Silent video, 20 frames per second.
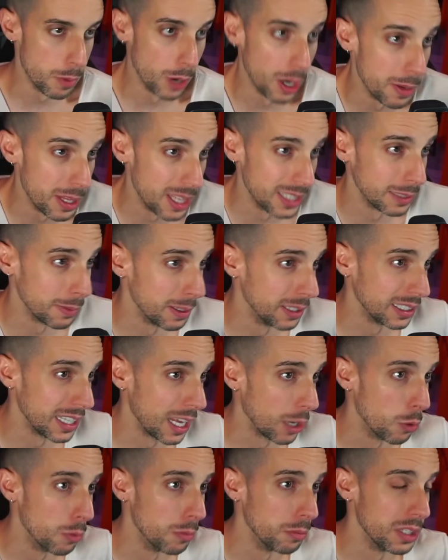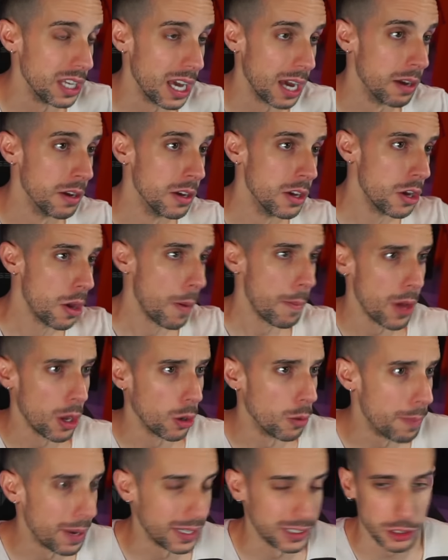evidentemente, algún día veo algún
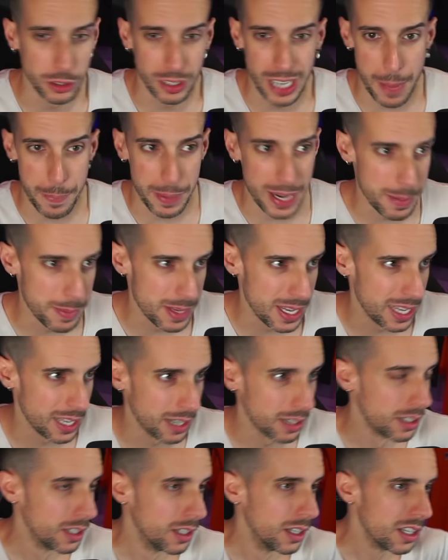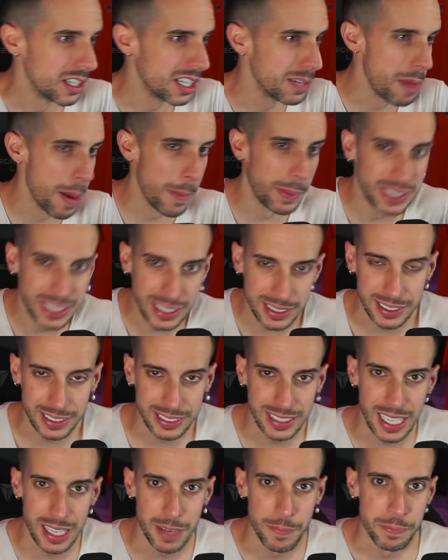partido de la Premier, si me apetece,
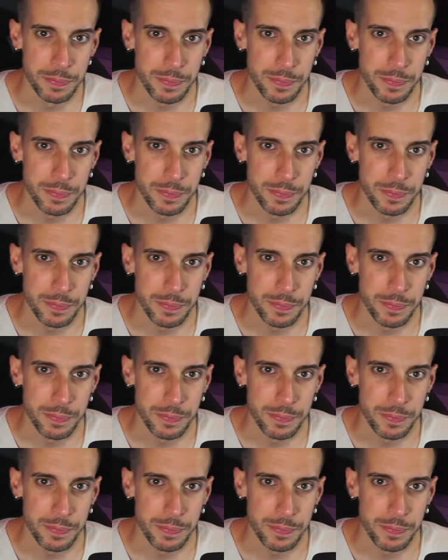tal.